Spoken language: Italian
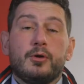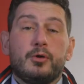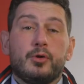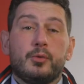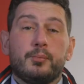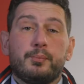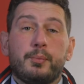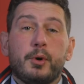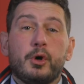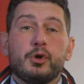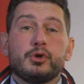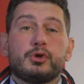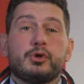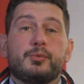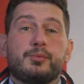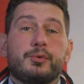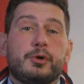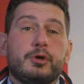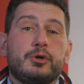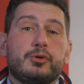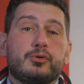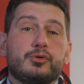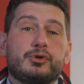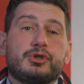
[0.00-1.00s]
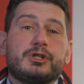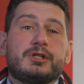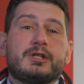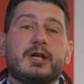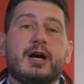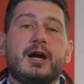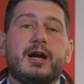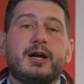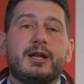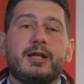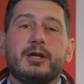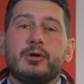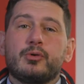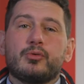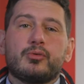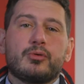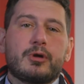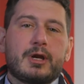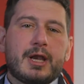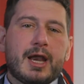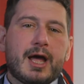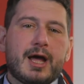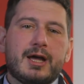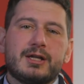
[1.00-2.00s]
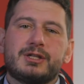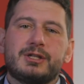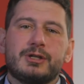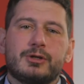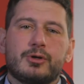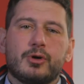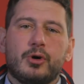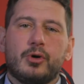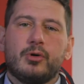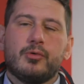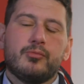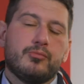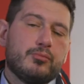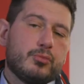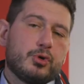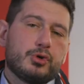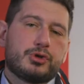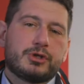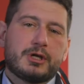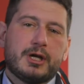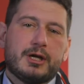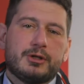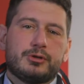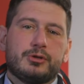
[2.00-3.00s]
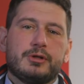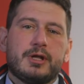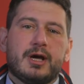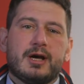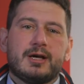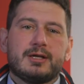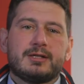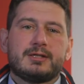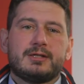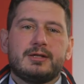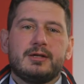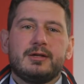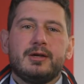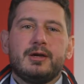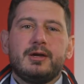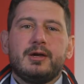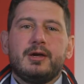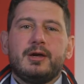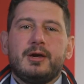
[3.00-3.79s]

Non posso poi non citare un classico Moscato d'Asti